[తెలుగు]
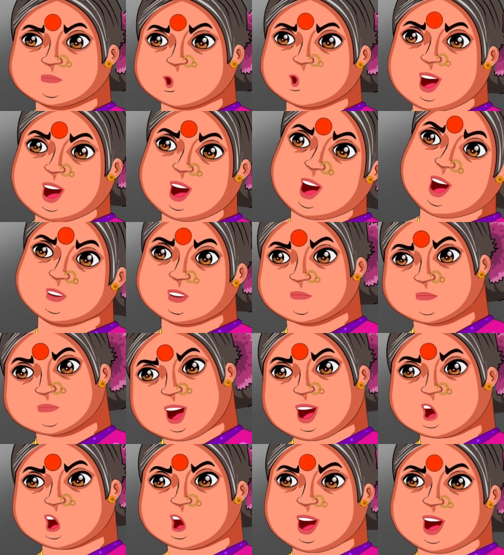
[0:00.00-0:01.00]
కా విషయం
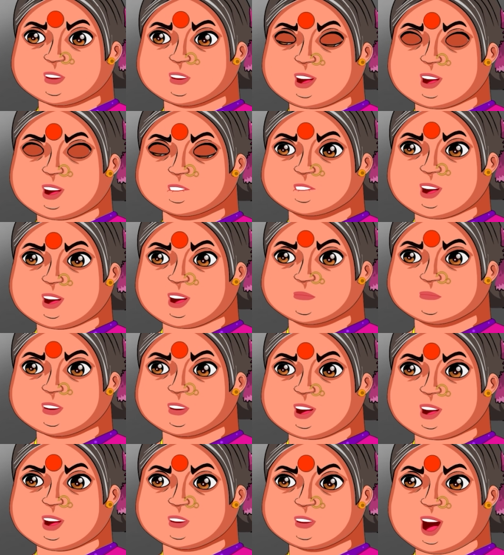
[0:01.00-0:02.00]
చెప్పడానికి
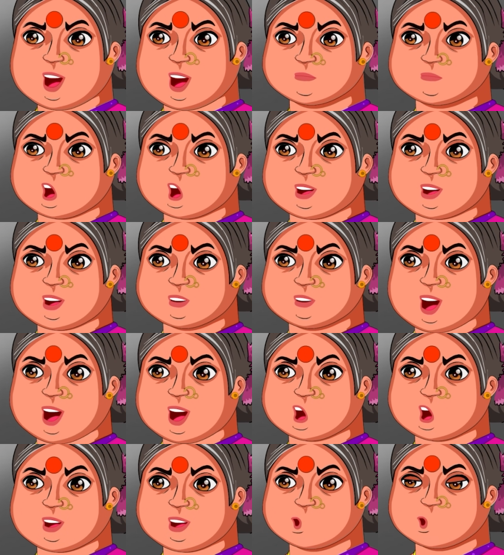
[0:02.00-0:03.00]
మీరెవరు ఇది
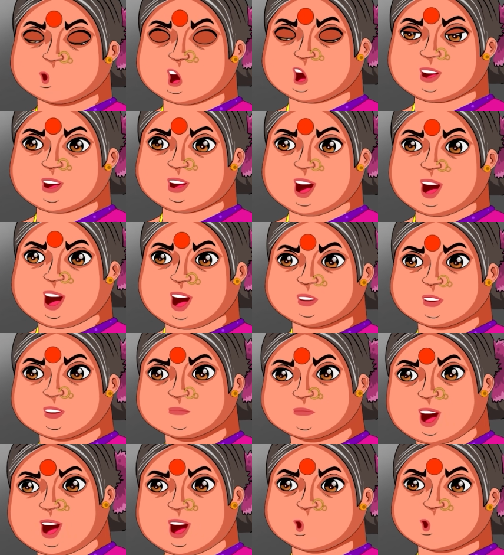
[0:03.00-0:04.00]
నా ఇల్లు నా
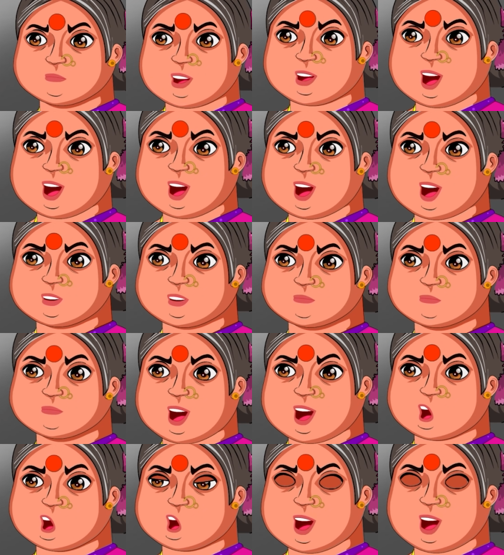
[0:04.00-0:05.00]
ఇంటి విషయంలో
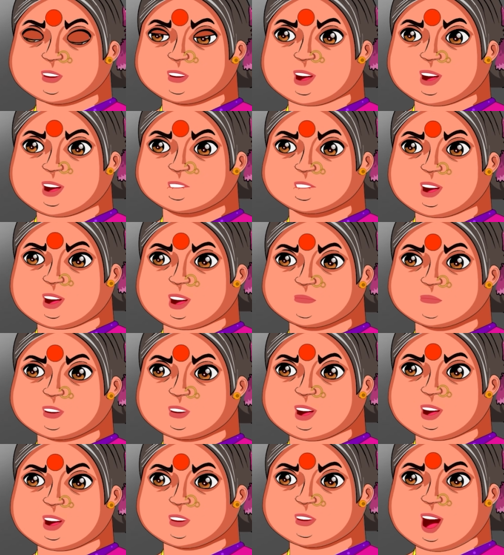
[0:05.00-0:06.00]
జోక్యం చేసుకుంటే
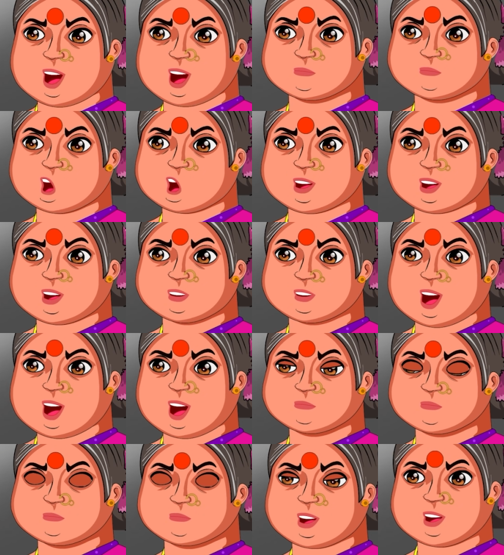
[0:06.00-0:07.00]
ఎవరిని చూడను
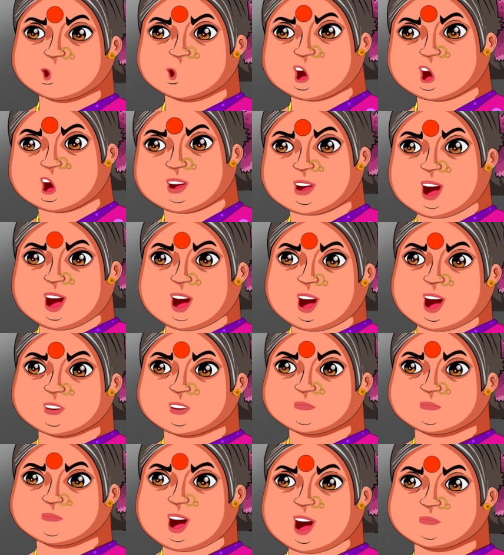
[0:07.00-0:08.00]
అందరినీ
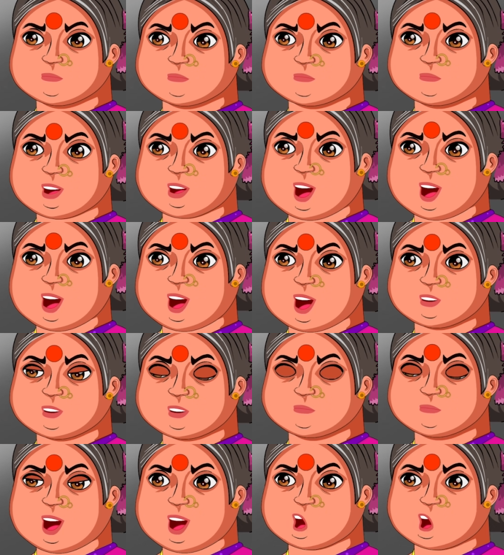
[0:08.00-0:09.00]
కొడతా
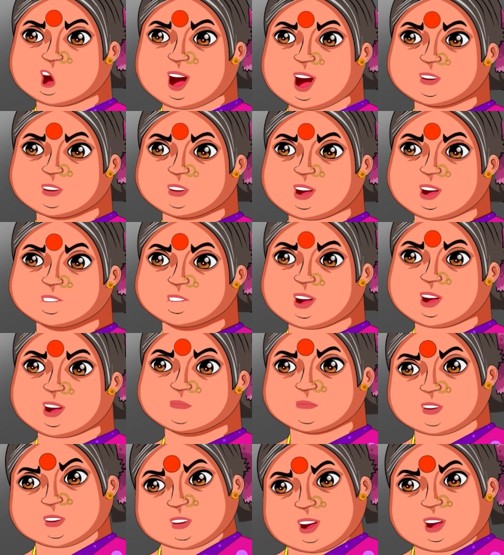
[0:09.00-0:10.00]
మూసుకొని వచ్చిన పని చూసుకొని
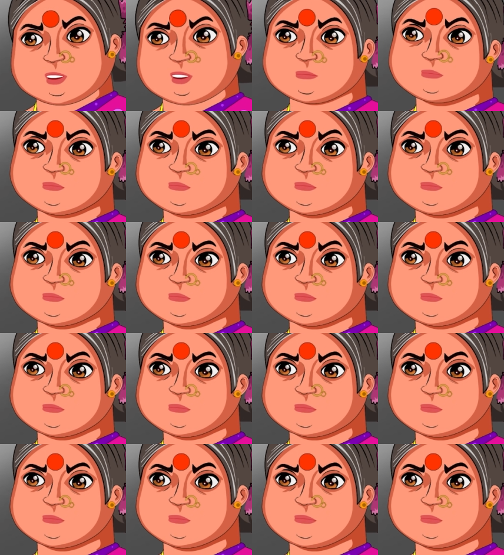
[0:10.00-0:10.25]
పోండి